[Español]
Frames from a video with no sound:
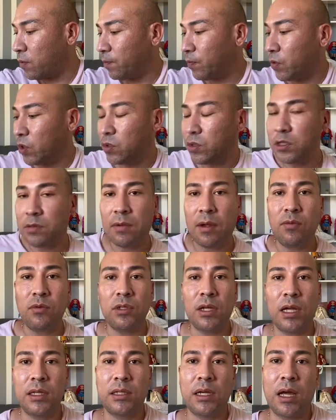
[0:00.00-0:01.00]
Entonces vamos
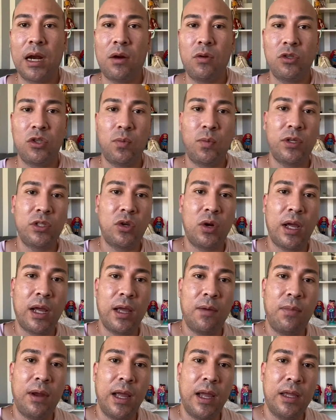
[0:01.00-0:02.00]
a sacar a nuestro personaje
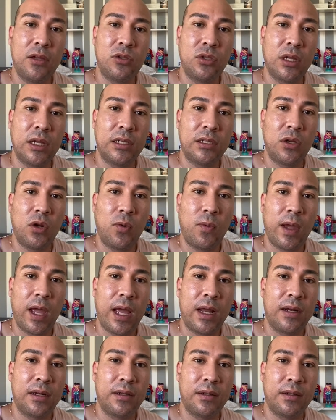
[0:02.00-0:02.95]
para que ustedes lo vean